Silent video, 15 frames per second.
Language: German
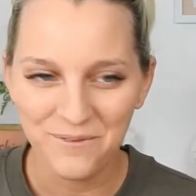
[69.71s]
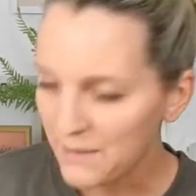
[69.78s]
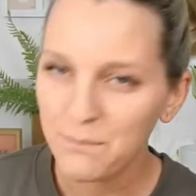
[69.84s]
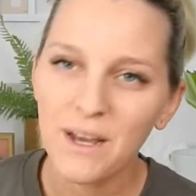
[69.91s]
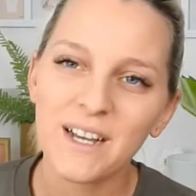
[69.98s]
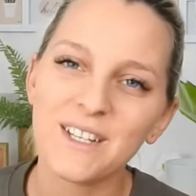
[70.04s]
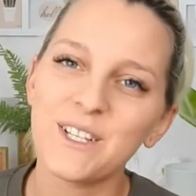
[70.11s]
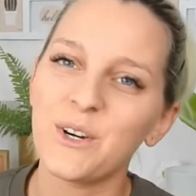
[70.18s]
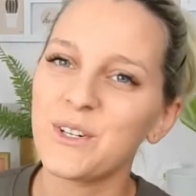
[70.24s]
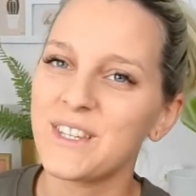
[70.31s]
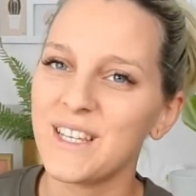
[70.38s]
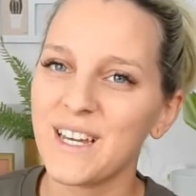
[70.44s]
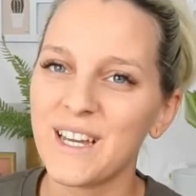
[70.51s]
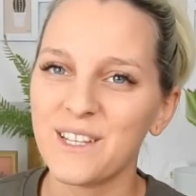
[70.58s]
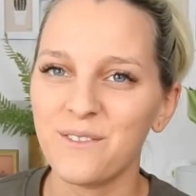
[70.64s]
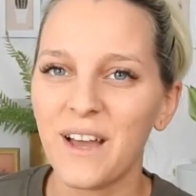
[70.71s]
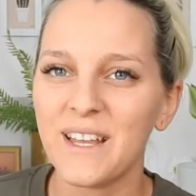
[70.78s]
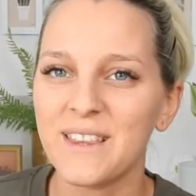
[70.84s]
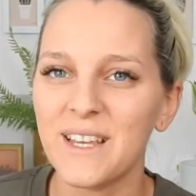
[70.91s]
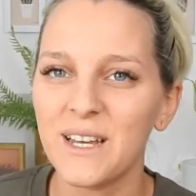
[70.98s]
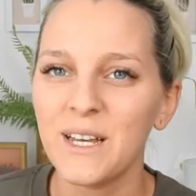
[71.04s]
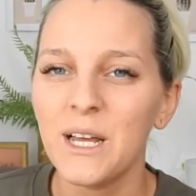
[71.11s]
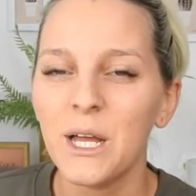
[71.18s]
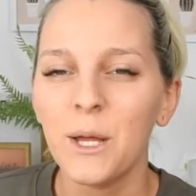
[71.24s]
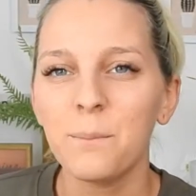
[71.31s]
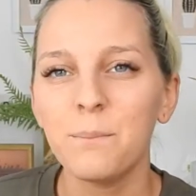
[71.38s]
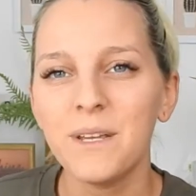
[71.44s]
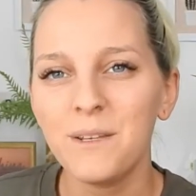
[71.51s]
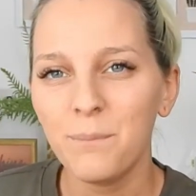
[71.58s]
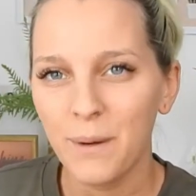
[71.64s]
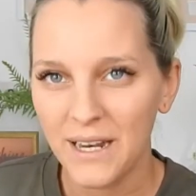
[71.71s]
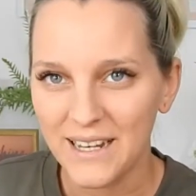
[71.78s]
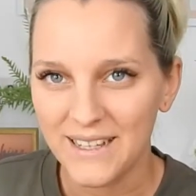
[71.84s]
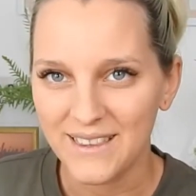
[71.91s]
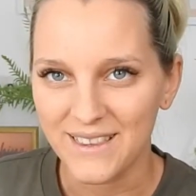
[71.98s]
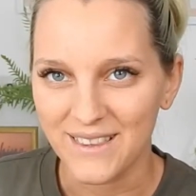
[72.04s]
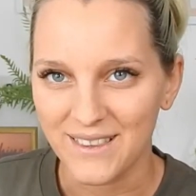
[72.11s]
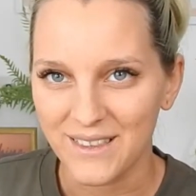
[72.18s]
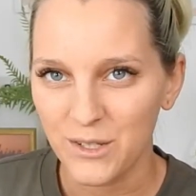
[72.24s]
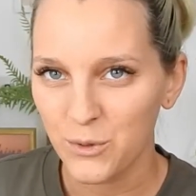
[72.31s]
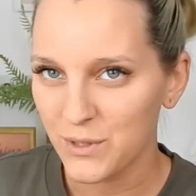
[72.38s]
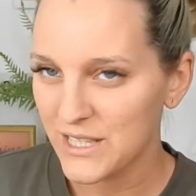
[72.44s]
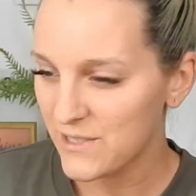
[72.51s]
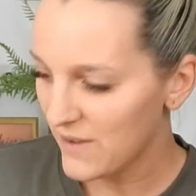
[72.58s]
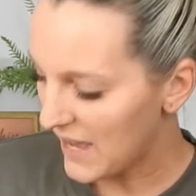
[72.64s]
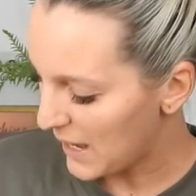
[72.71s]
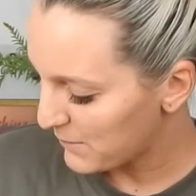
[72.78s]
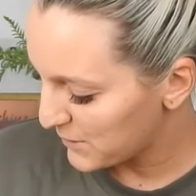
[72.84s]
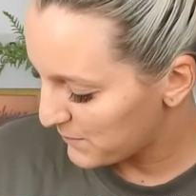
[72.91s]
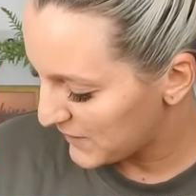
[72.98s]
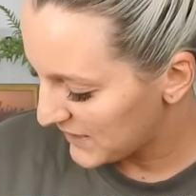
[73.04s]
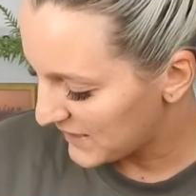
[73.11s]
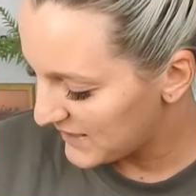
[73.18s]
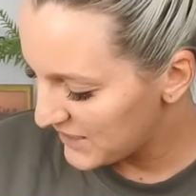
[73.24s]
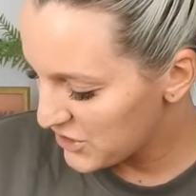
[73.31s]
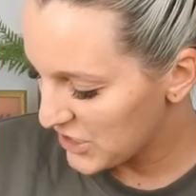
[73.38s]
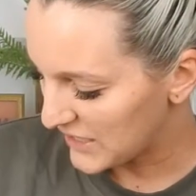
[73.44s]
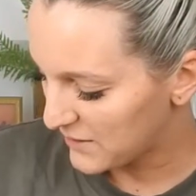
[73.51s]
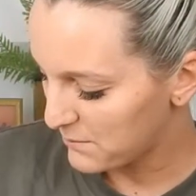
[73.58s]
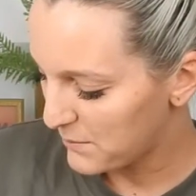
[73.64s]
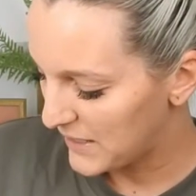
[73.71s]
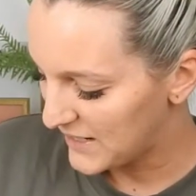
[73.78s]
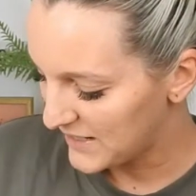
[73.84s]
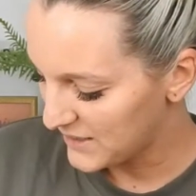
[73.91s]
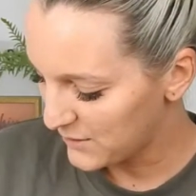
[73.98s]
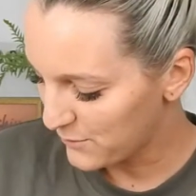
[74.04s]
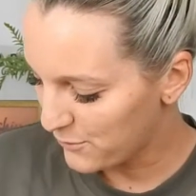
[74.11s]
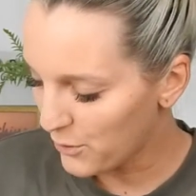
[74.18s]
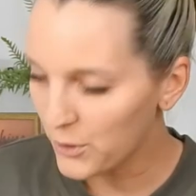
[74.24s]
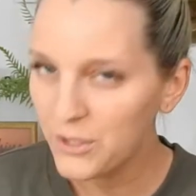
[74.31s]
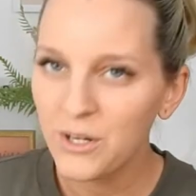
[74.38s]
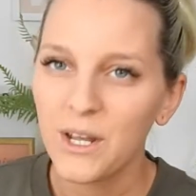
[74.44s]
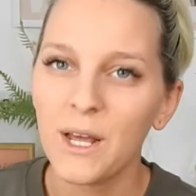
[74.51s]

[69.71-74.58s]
Dann mache ich auch direkt weiter mit Paletten und zwar habe ich mir da Lidschattenpaletten von